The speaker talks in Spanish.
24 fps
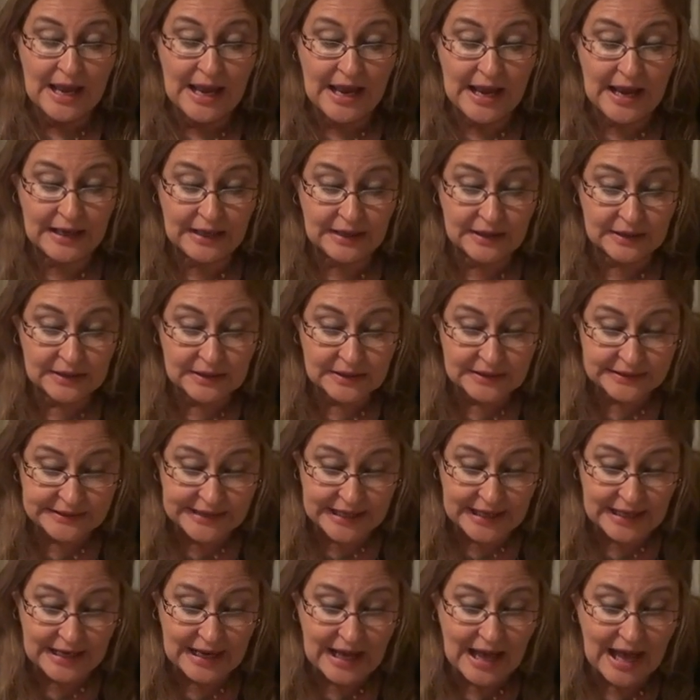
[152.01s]
en,
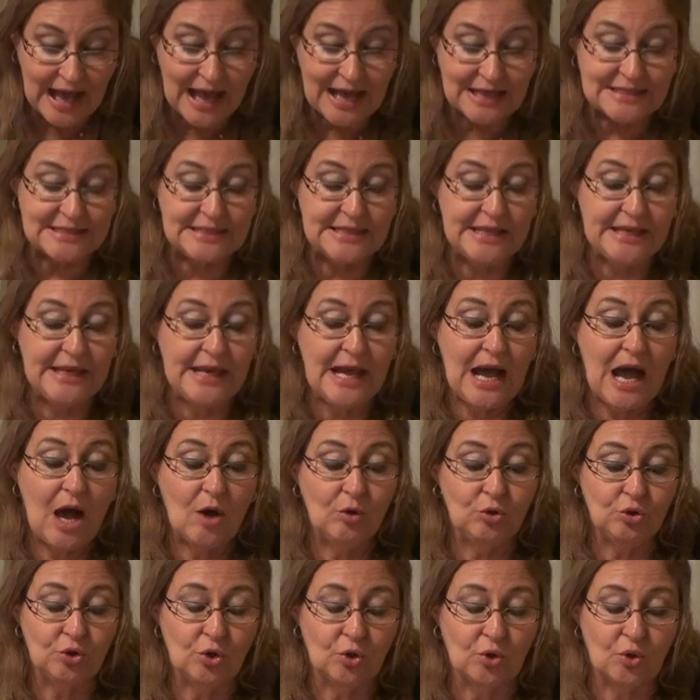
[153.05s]
de la así
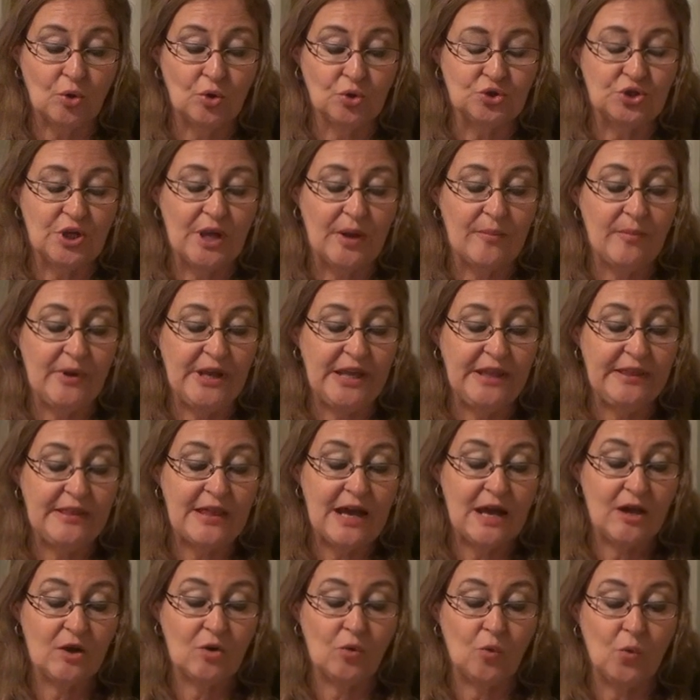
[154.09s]

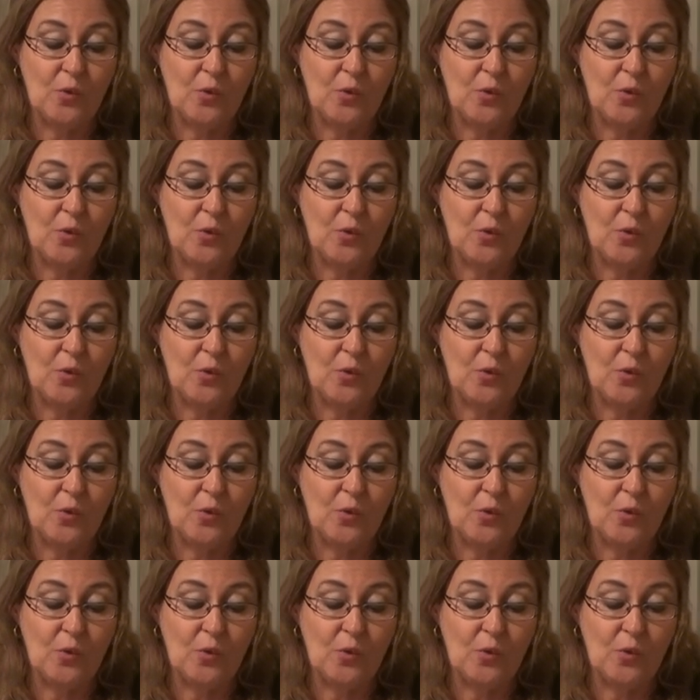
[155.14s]
autoconcebida